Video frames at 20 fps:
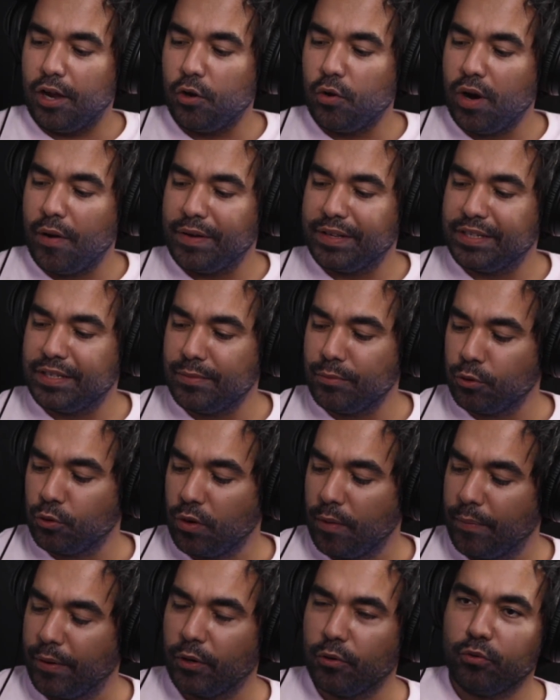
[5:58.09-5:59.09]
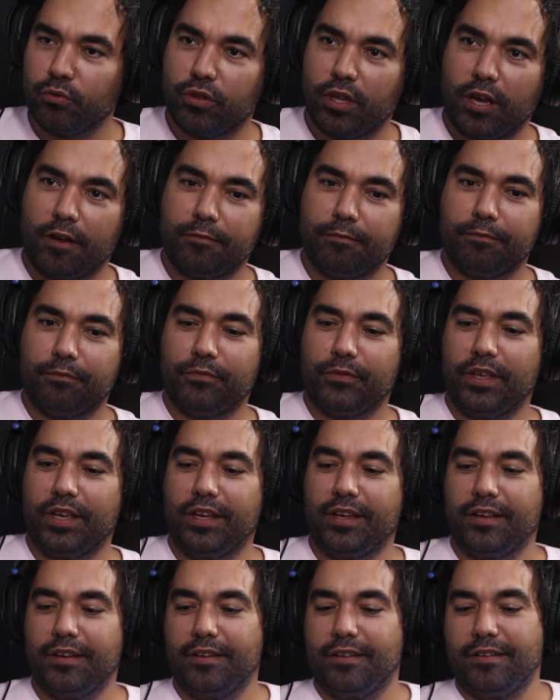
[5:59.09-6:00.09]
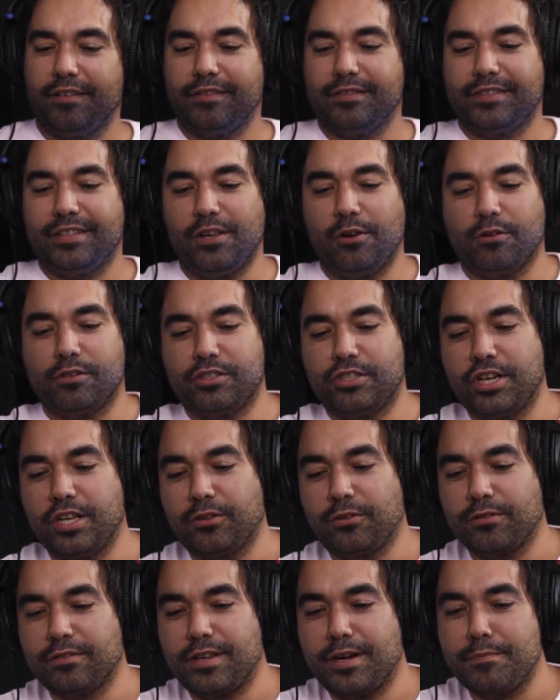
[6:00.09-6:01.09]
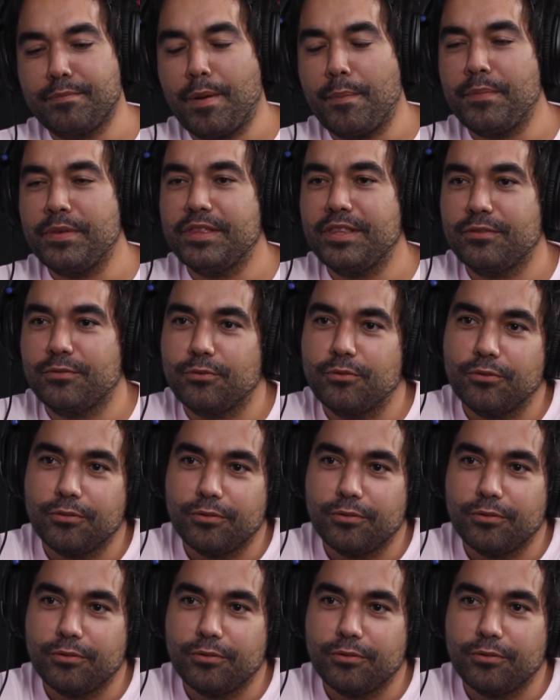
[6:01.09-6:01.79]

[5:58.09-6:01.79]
Alguna vez hicimos una pregunta de si los chetos eran papitas o